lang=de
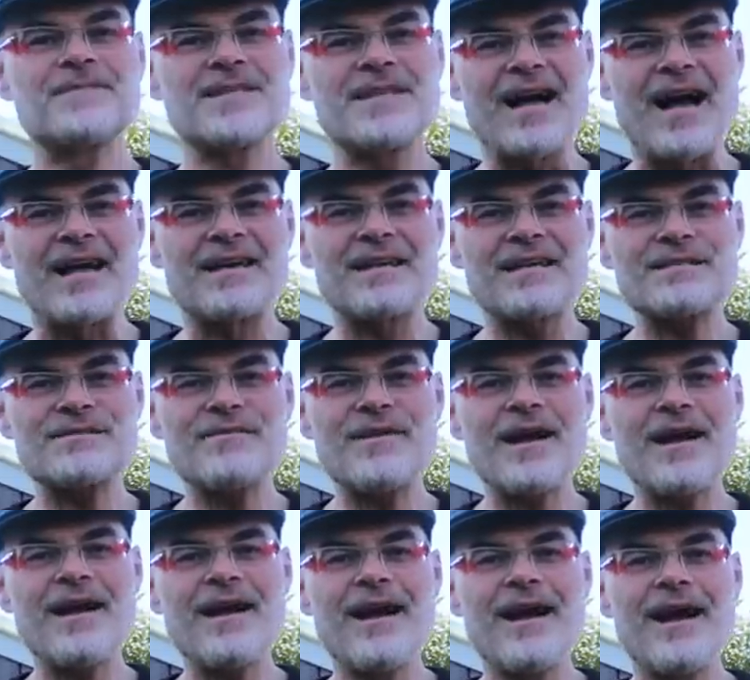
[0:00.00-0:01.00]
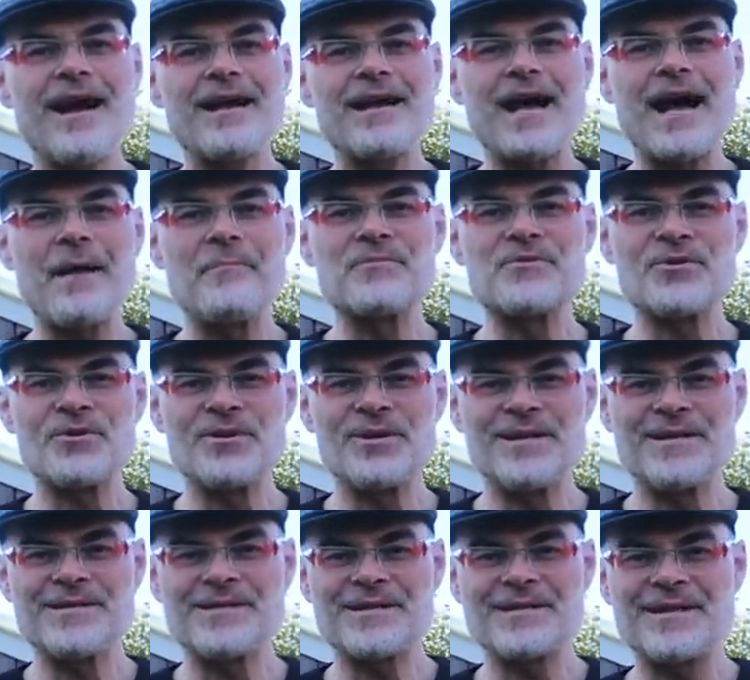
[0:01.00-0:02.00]
Ja, das war ein
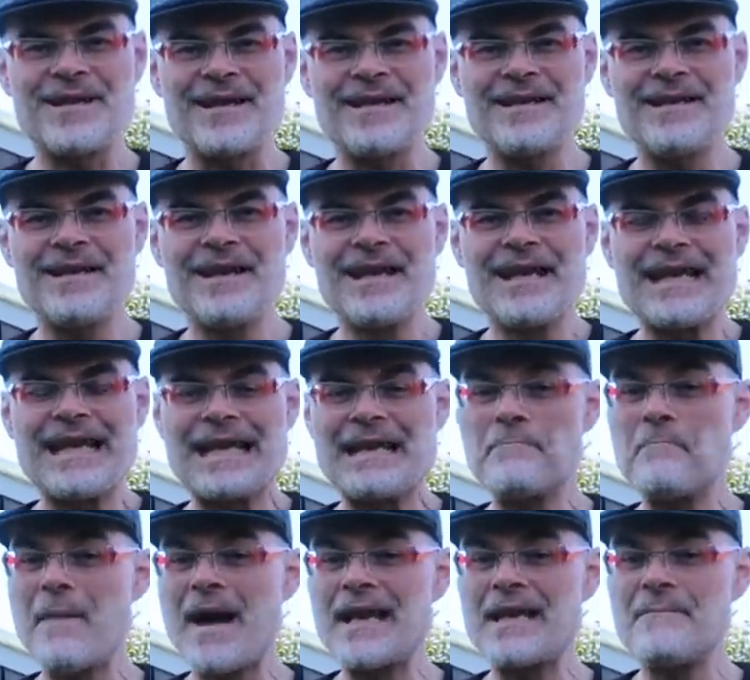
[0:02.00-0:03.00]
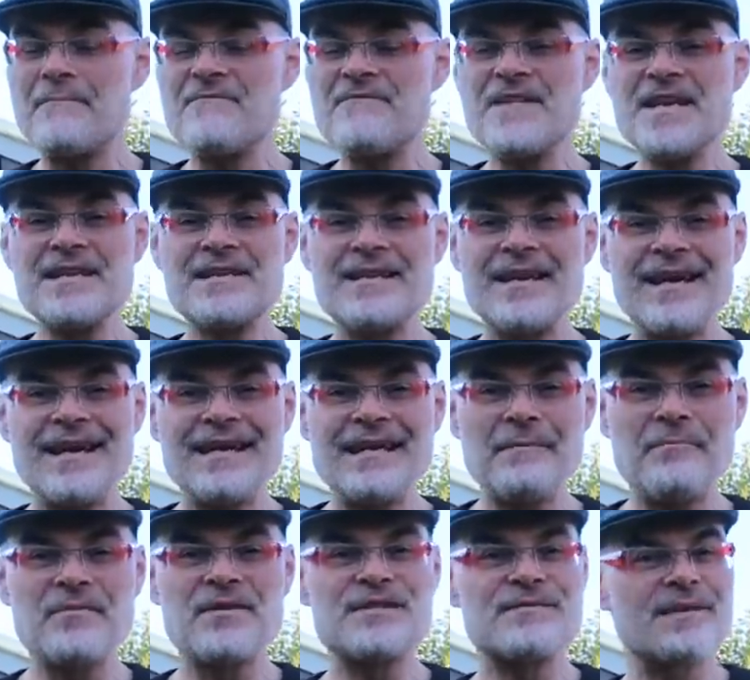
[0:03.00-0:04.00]
abenteuerlicher Teil in meinem
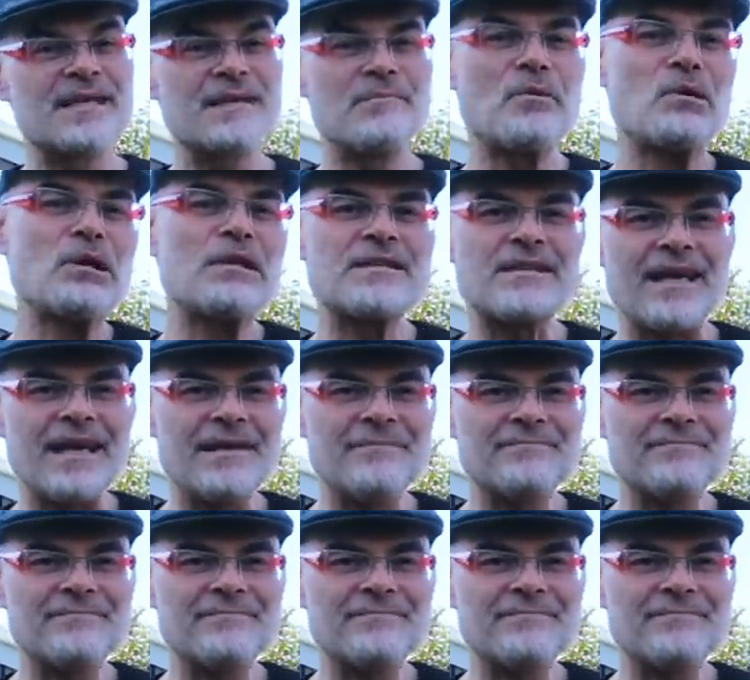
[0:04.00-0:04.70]
Wintererlebnis mit dem Model 3.